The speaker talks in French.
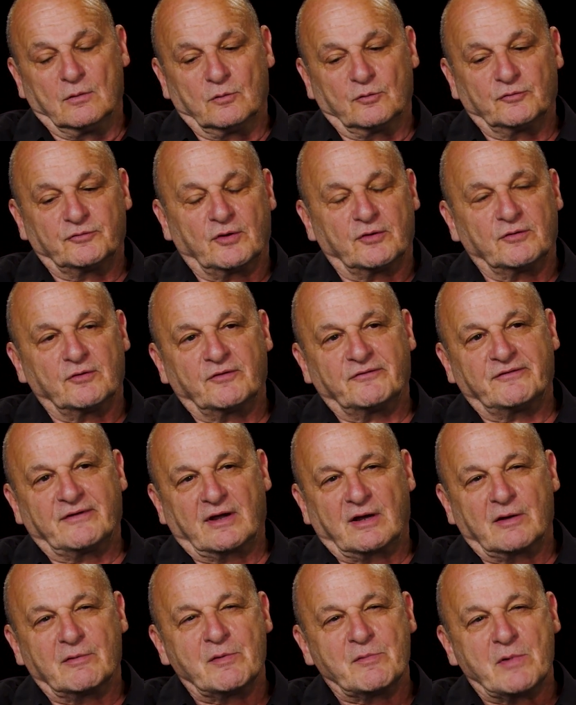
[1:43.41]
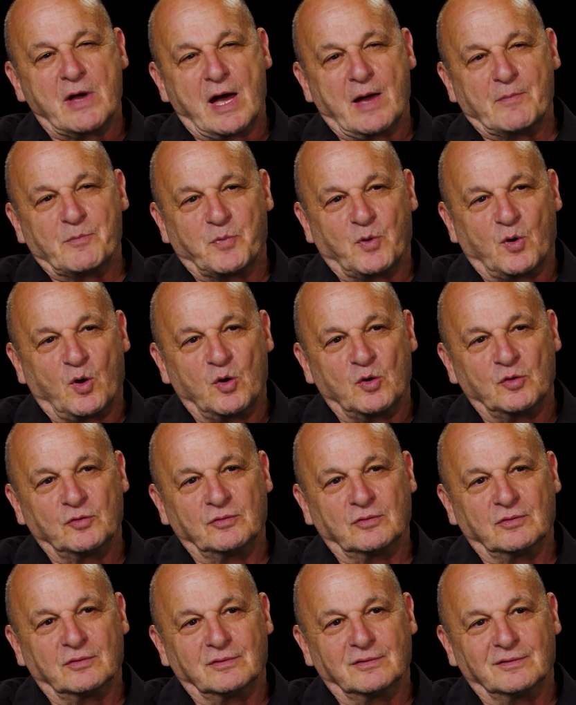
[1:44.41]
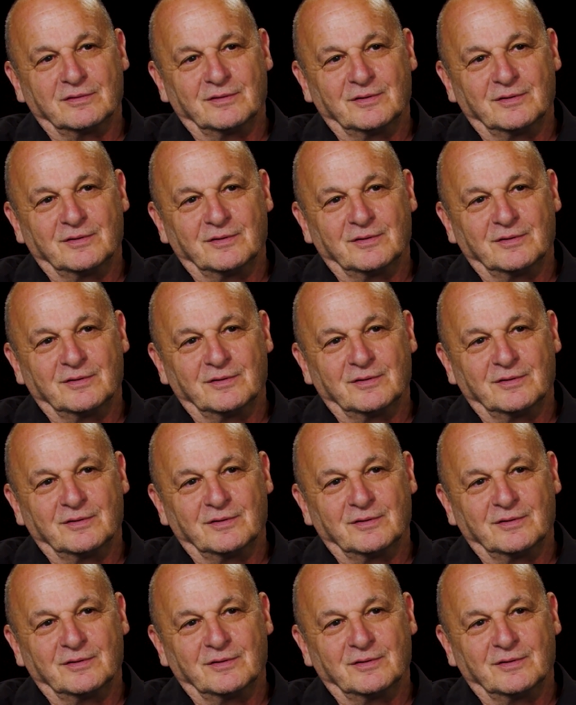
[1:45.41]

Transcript: ont tendance à quand même prendre